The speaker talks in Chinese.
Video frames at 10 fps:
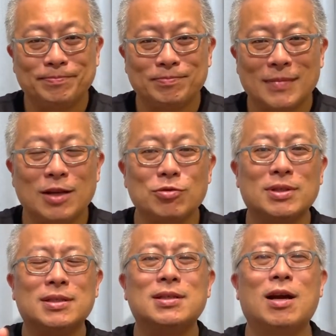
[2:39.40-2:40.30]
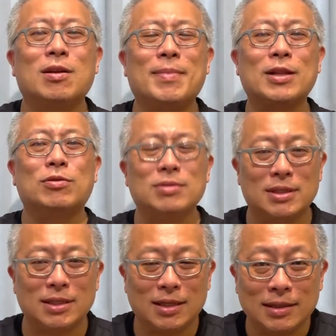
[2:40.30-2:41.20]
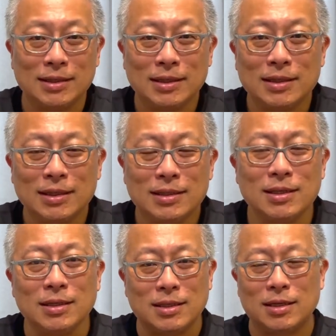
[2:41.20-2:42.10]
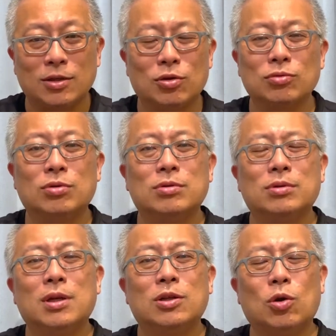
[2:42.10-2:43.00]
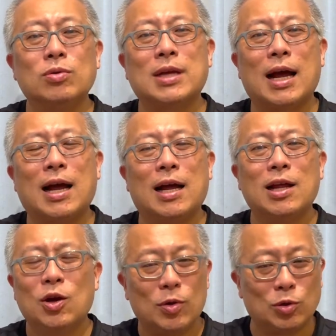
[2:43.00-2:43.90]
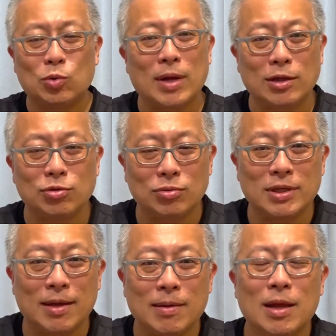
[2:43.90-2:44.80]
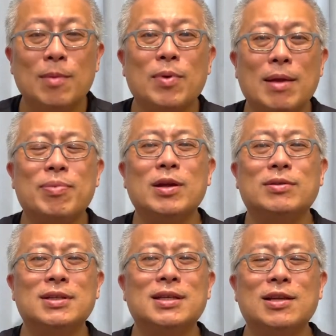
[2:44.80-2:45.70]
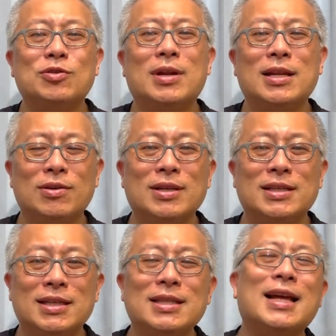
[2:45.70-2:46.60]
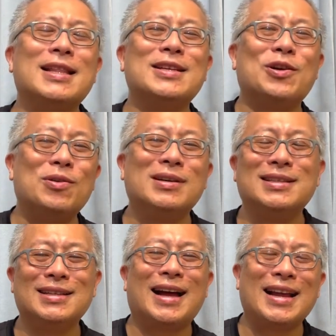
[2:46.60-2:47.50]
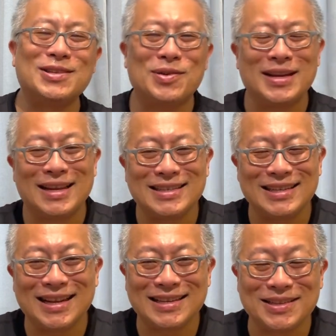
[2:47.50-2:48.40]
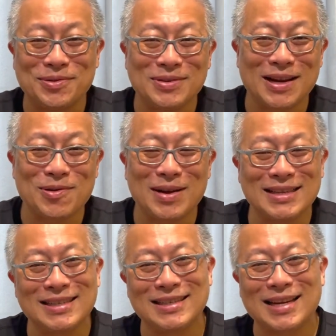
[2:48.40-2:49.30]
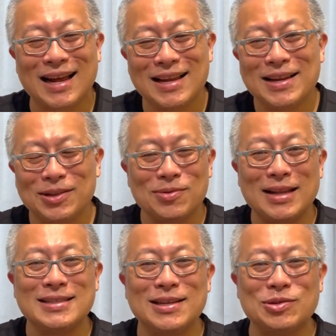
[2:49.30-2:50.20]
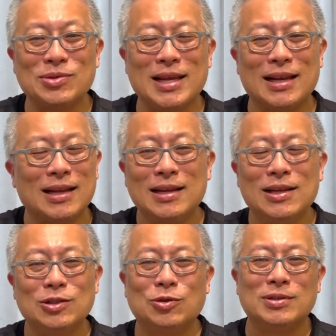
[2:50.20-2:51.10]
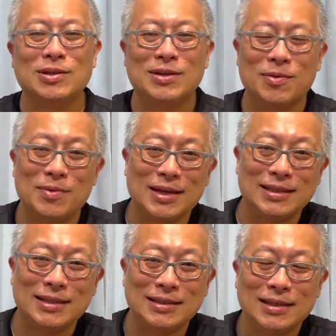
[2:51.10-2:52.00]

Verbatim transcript: 来做直销的卖东西的，这几个通通通常啊会突然出现。不然朋友之间虽然有点清淡，但是偶尔还是会联系联系，互相关心一下。突然之间出现了，总是有点问题。